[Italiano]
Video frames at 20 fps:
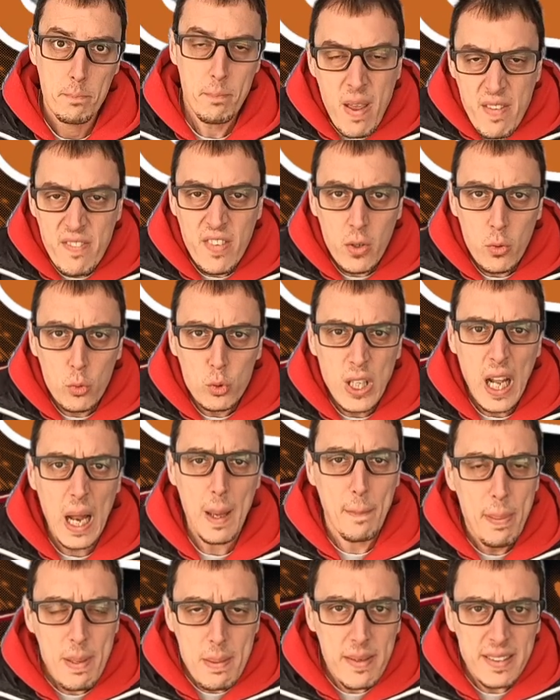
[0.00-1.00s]
Benvenuti
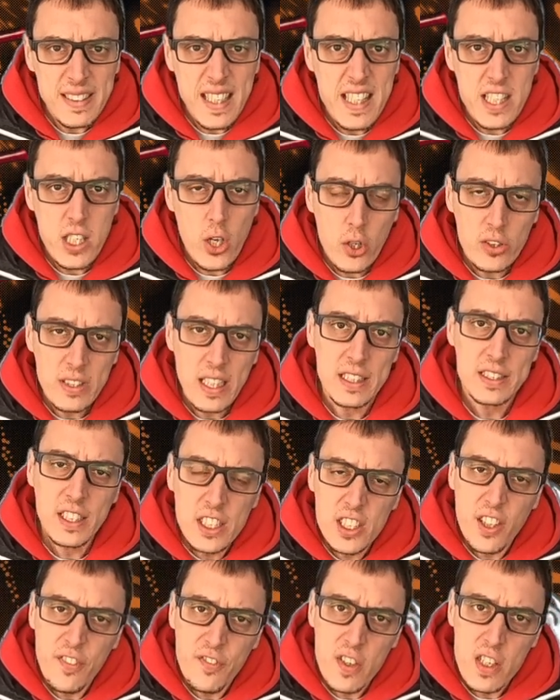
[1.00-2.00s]
alla prima edizione del
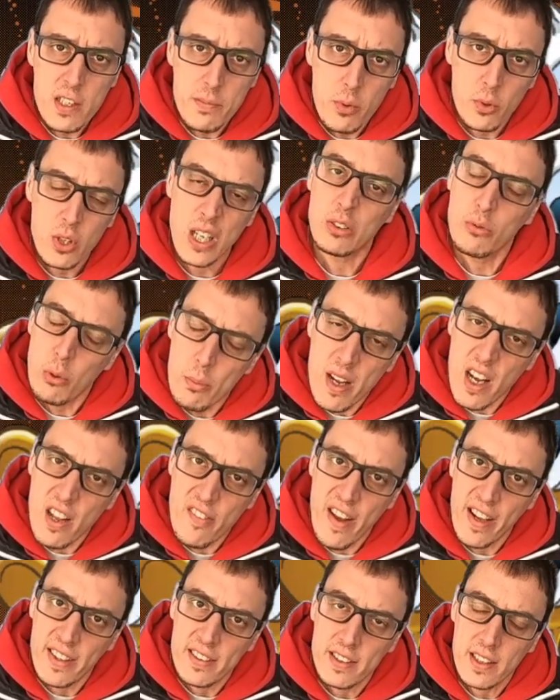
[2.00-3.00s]
TG Fisbio del
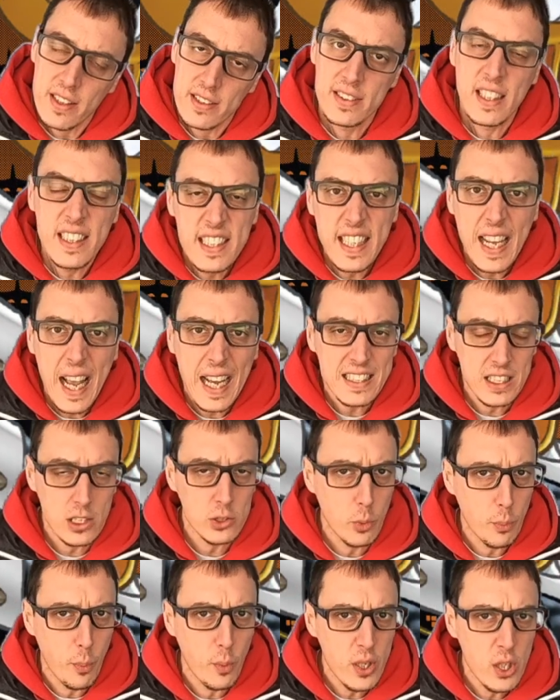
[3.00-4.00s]
2020, dedicata a
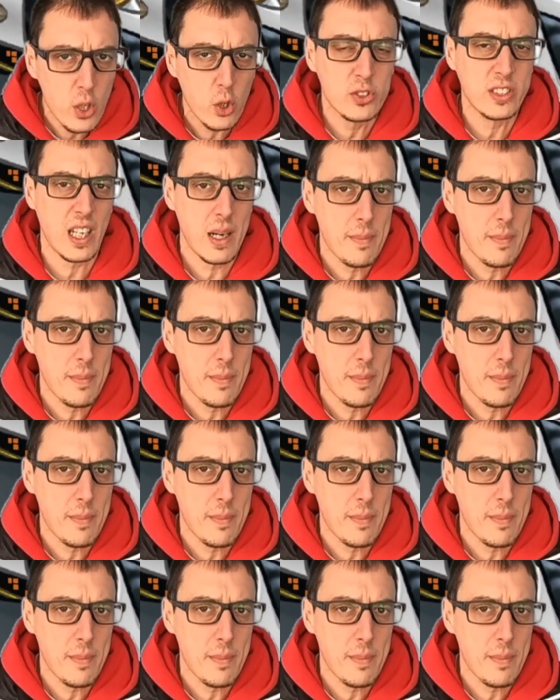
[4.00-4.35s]
Topolino